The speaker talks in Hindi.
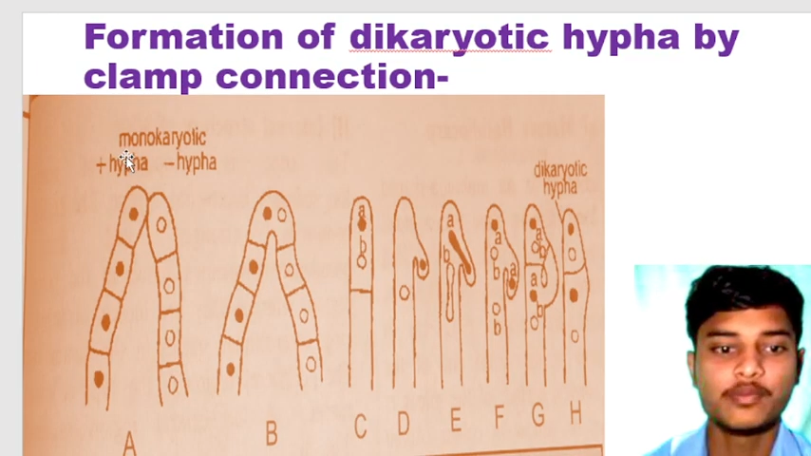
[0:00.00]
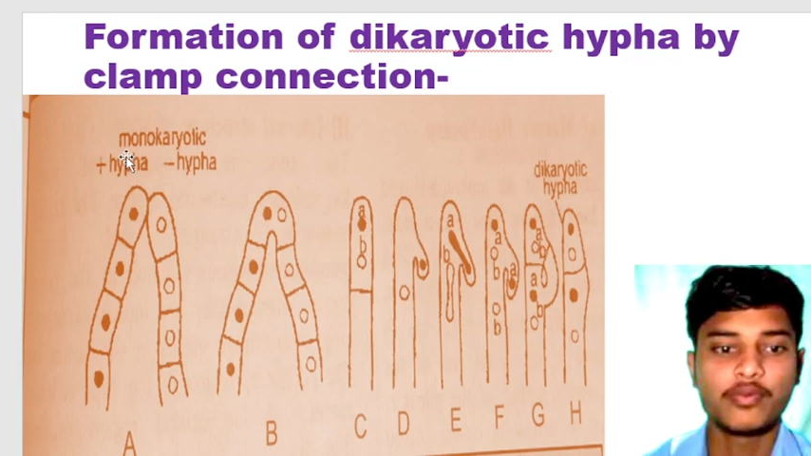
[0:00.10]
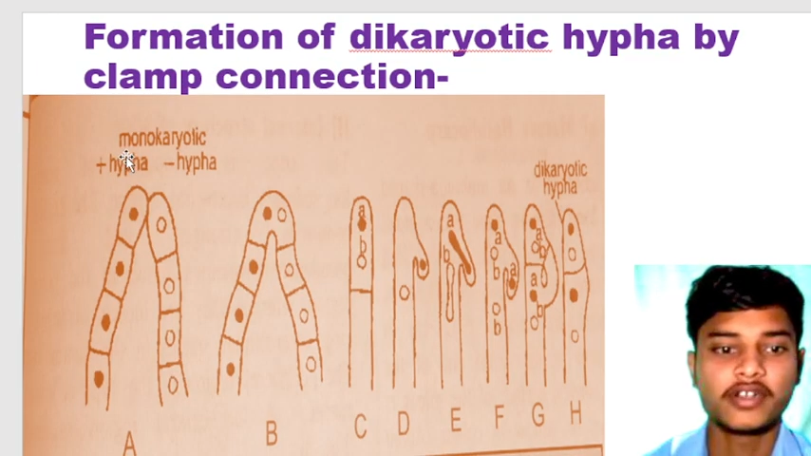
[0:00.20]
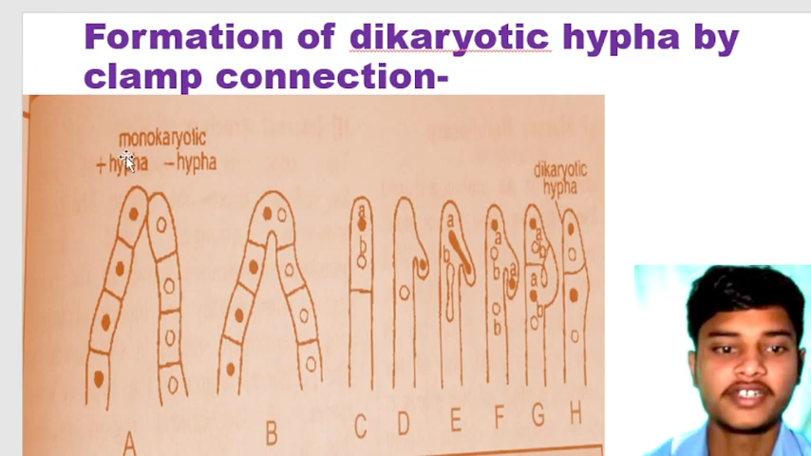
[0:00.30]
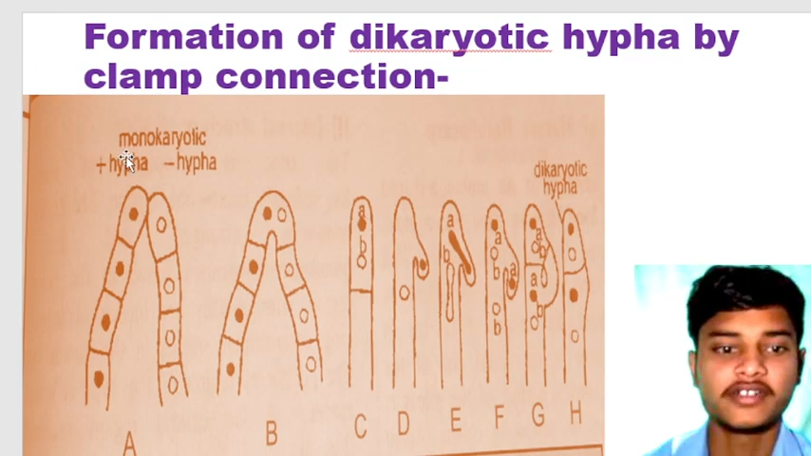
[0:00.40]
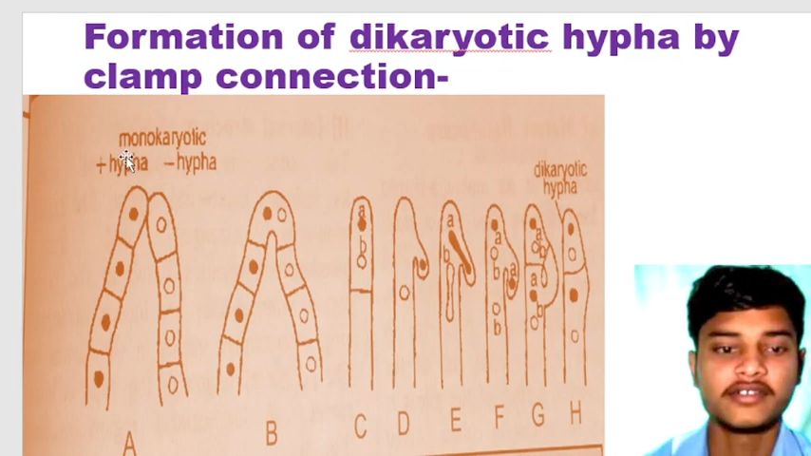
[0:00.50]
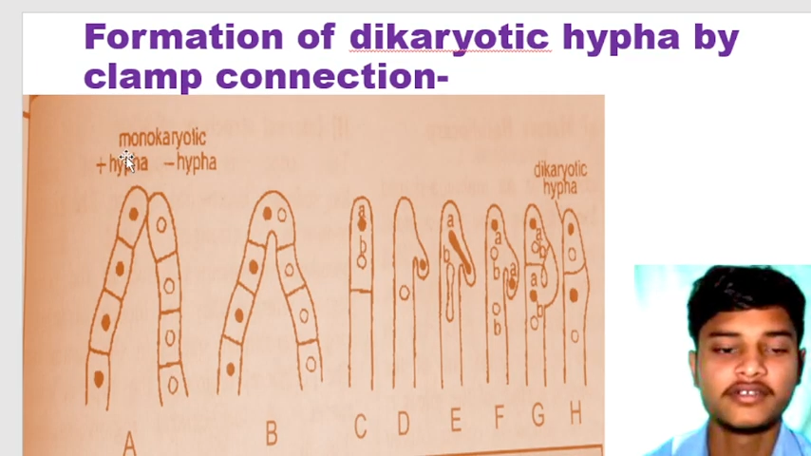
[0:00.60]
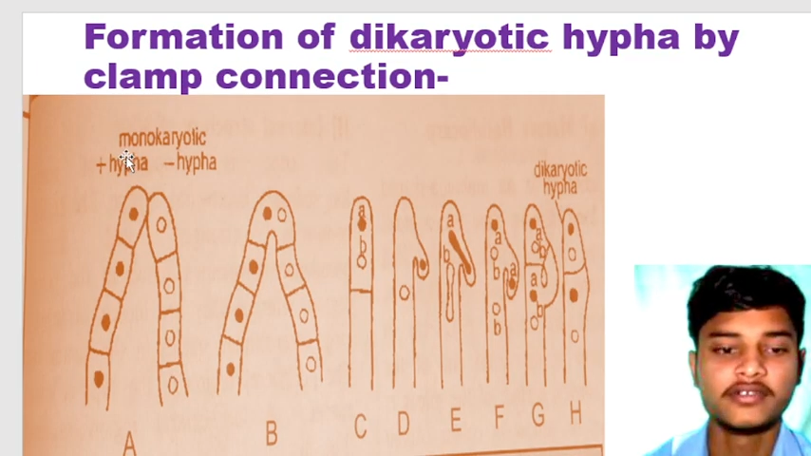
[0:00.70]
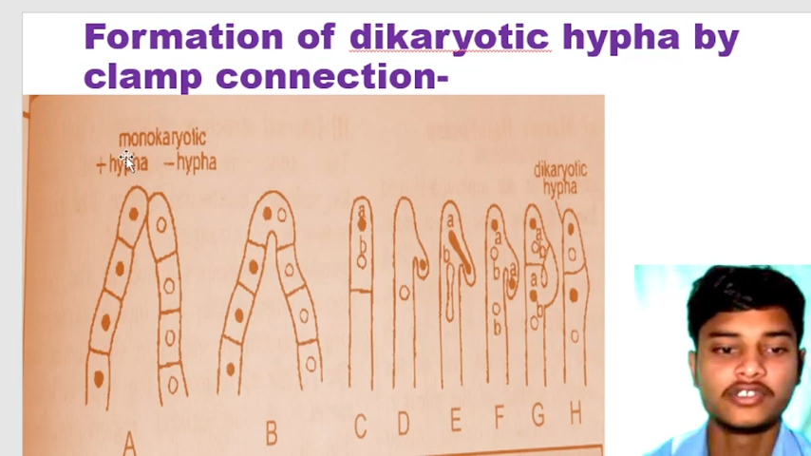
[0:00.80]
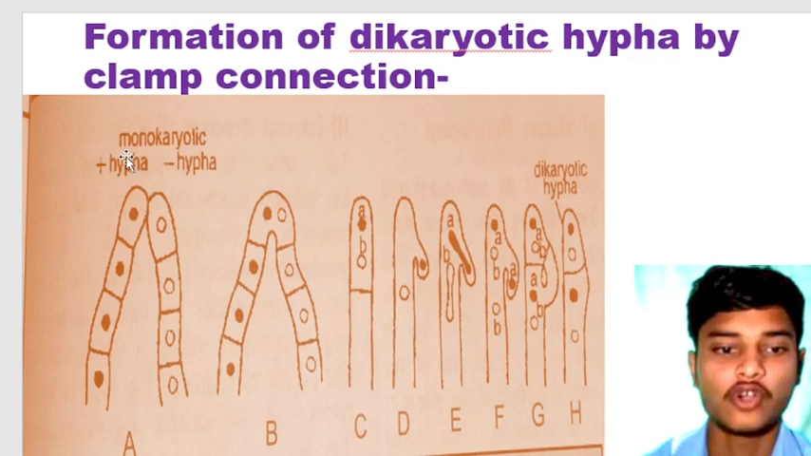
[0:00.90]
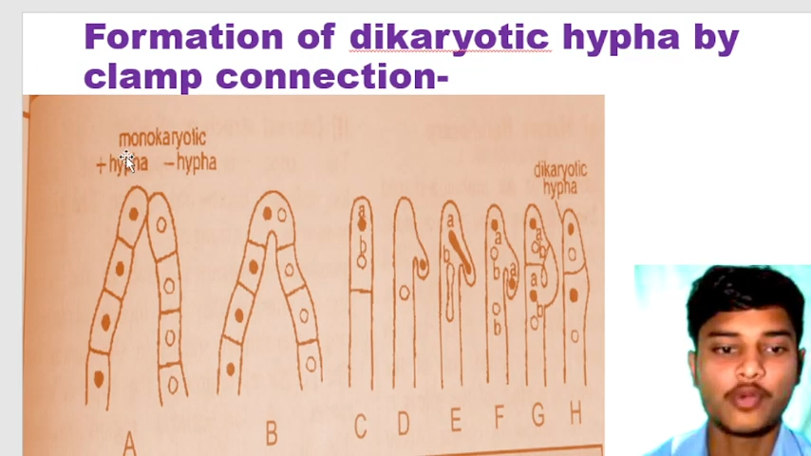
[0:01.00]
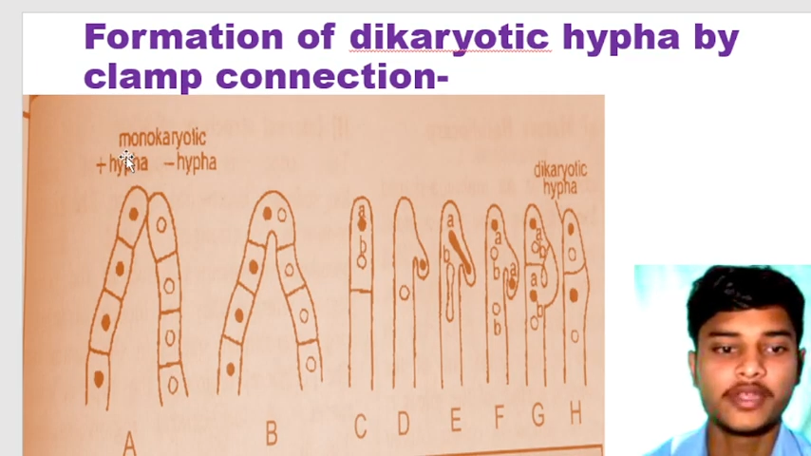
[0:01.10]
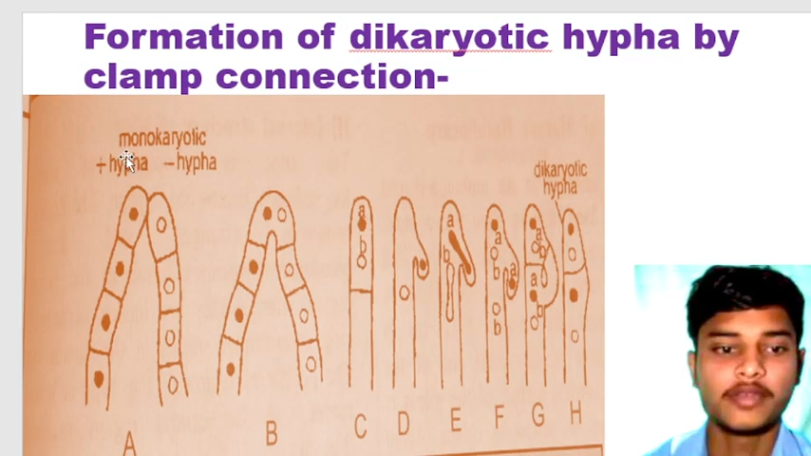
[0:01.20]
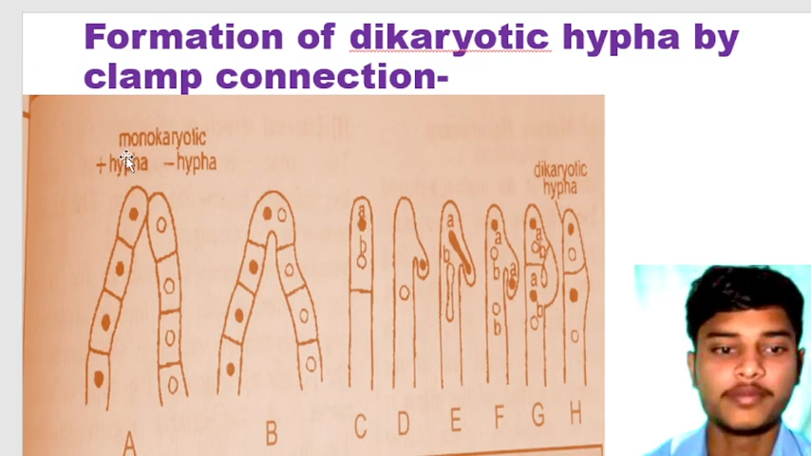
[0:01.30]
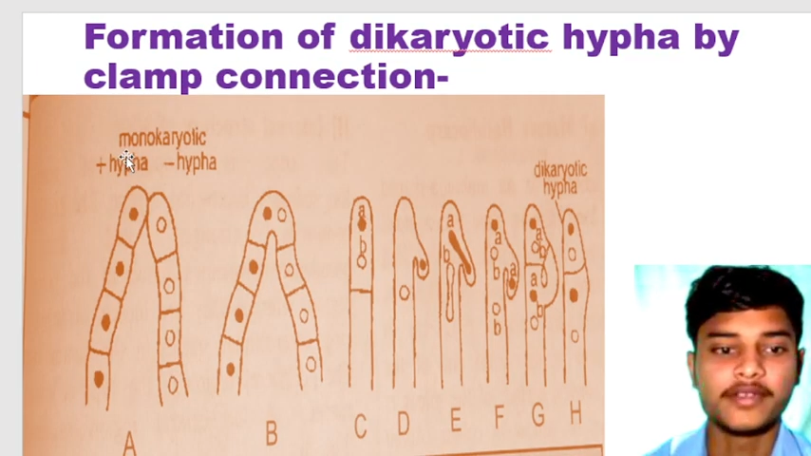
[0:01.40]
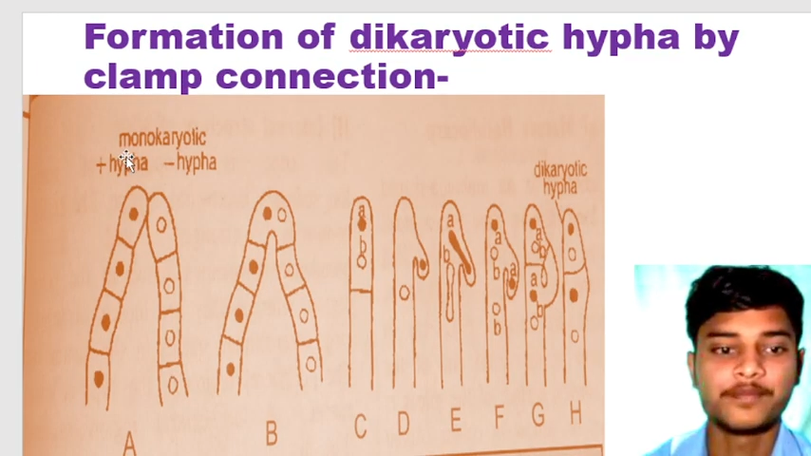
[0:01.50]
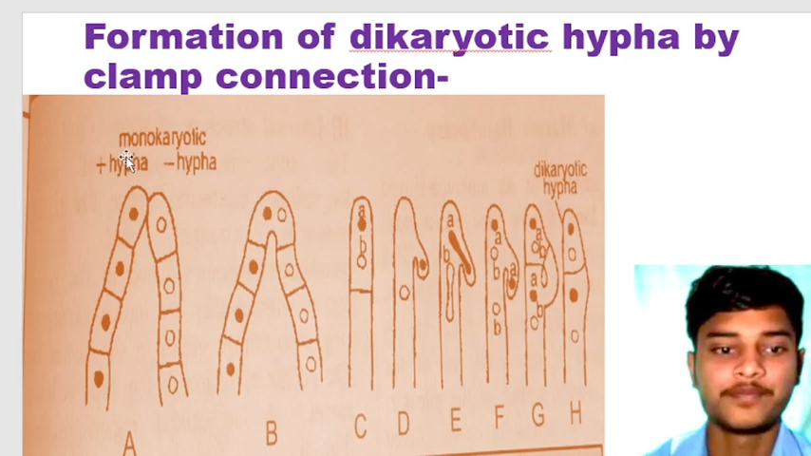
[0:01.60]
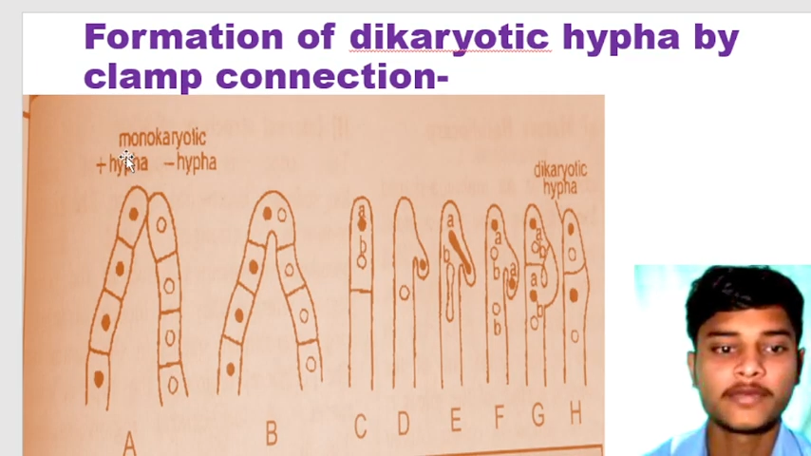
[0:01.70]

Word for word: इम्पॉर्टेंट टॉपिक पे